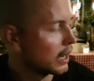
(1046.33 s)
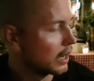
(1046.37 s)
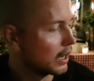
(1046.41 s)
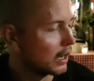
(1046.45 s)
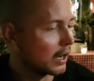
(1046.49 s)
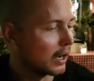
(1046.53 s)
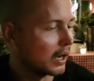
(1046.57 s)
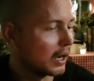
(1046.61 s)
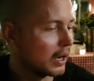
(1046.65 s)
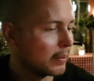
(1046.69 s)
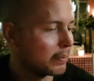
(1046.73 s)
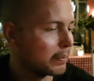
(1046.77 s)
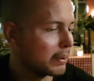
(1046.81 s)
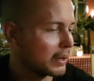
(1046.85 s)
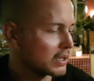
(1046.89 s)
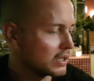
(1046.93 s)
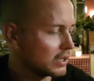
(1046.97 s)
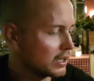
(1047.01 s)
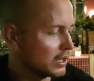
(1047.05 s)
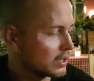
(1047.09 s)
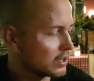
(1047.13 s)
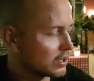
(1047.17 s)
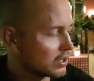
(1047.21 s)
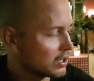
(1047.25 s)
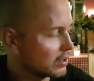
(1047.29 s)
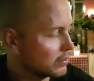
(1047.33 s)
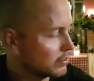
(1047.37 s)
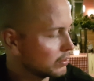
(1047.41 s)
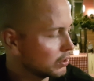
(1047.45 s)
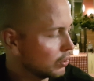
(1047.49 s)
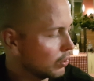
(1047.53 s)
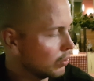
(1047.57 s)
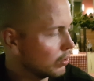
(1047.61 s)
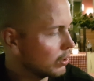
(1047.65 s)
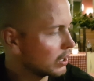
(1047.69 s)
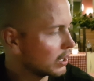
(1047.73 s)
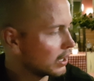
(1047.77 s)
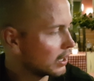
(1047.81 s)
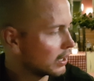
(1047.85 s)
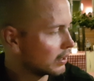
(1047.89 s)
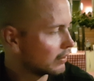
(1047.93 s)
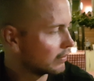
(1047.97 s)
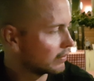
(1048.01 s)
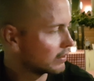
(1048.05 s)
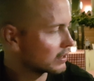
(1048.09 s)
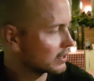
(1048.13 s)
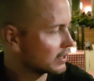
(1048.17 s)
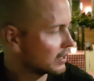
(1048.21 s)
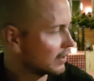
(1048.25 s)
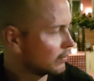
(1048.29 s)
А позиций много,
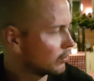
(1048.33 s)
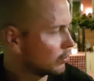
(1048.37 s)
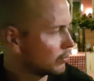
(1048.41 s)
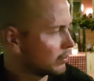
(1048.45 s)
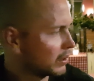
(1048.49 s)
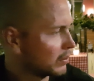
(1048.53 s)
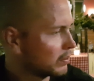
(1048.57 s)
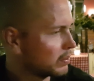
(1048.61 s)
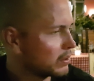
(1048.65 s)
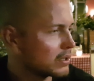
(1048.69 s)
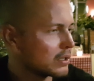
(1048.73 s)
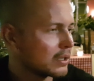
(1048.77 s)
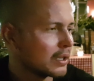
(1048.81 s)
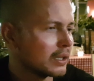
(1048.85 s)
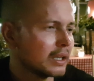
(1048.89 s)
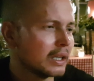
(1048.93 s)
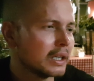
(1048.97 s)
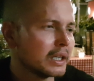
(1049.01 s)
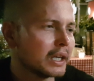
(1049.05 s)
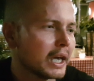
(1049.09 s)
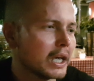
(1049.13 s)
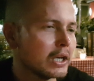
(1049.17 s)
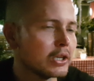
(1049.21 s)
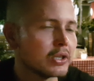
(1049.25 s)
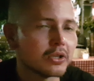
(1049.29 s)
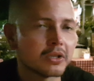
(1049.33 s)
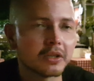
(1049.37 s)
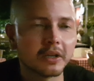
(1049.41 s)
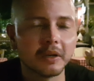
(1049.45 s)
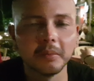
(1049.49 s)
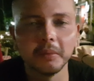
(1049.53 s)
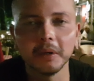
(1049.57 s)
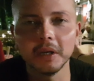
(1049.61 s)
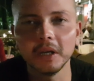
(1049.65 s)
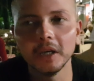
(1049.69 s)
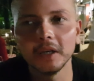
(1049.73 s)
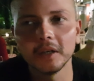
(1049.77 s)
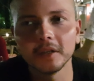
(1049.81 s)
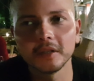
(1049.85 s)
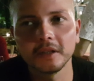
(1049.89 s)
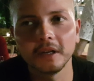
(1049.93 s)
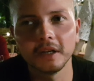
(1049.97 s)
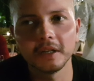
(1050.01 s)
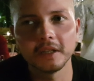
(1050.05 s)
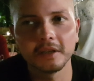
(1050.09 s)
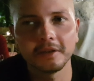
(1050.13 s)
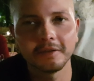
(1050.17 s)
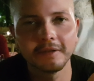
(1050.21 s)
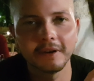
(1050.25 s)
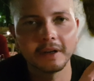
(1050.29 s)
в основном написано на греческом, и,
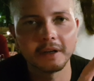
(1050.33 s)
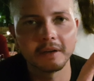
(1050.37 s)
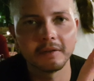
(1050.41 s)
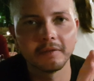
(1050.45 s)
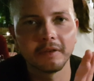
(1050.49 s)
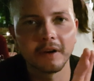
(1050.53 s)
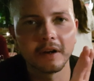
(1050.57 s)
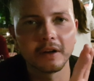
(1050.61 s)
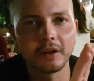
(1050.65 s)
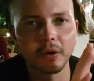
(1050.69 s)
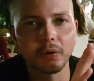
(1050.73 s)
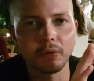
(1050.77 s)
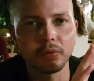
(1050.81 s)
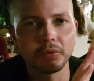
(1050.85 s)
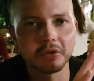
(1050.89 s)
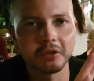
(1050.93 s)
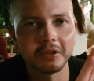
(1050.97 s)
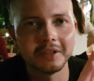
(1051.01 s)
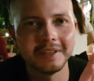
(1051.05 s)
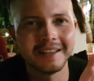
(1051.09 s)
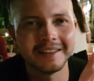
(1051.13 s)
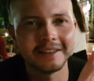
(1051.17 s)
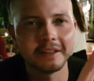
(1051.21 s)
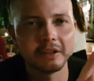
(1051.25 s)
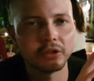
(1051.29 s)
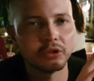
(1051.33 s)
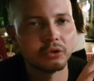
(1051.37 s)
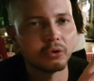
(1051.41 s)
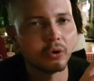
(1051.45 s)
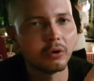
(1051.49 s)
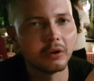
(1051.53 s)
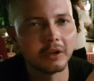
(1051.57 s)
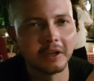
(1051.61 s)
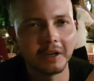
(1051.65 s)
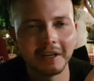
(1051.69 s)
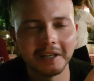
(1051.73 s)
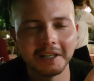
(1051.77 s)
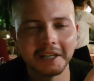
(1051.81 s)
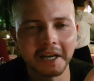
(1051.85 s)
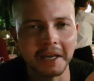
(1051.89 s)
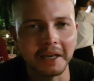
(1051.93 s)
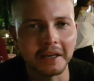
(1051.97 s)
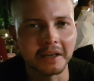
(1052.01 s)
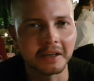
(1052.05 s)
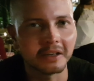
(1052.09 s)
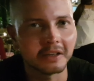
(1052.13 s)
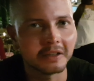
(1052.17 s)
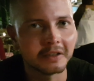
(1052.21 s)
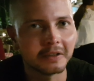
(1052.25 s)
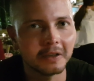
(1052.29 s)
кстати, вокруг сидят только греки,
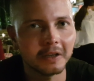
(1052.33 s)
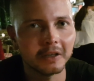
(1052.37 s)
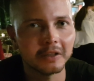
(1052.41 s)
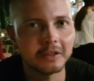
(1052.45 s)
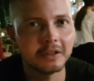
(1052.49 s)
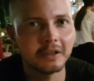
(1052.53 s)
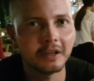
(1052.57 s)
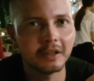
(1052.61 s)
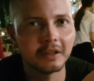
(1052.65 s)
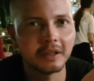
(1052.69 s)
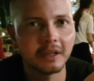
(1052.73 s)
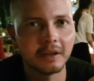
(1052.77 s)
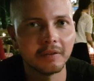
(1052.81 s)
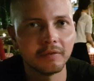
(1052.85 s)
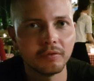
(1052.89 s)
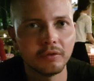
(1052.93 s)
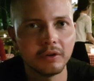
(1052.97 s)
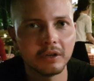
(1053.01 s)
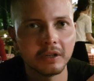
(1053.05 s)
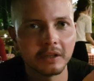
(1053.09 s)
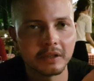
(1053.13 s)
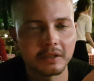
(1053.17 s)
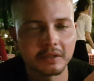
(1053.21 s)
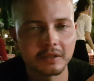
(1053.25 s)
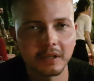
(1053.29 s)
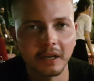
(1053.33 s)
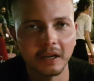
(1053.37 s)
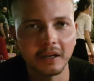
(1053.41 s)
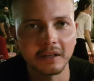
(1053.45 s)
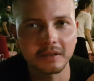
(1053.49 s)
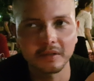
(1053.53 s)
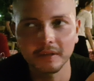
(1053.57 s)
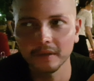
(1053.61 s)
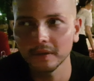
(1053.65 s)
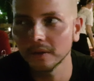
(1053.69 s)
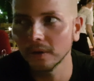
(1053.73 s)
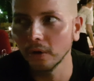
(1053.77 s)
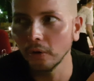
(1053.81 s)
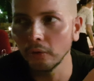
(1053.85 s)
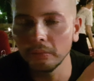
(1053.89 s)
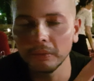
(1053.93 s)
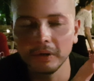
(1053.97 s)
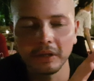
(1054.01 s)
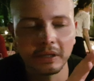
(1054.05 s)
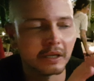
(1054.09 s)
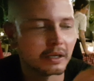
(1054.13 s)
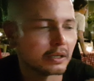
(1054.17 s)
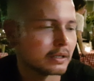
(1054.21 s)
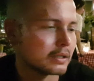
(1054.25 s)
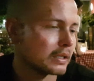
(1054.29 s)
нет ни одного иностранца, кроме
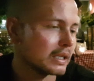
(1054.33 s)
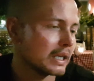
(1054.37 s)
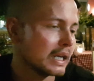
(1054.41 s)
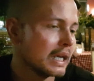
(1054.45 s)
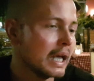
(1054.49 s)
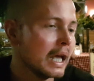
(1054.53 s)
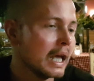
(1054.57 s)
нас.